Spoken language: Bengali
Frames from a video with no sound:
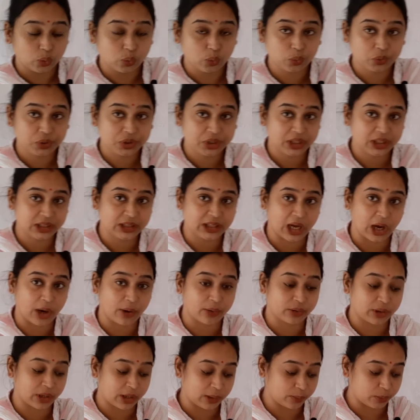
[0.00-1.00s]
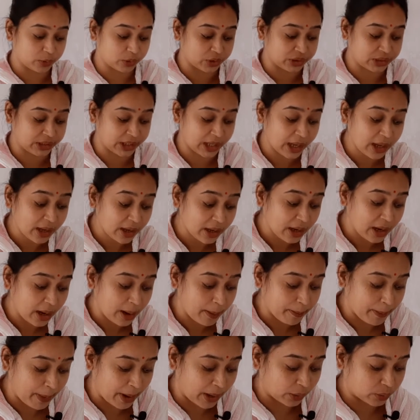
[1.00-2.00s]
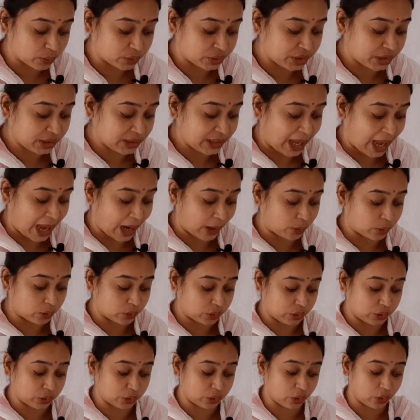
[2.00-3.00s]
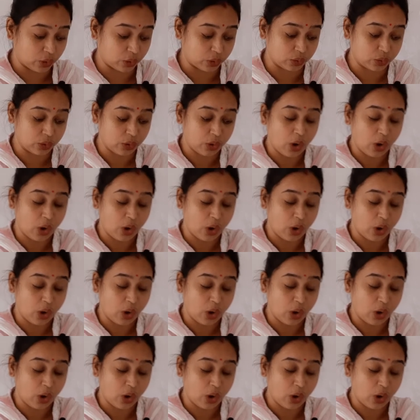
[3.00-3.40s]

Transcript: দুটি ধারণার মধ্যে মানসিক একত্রীকরণ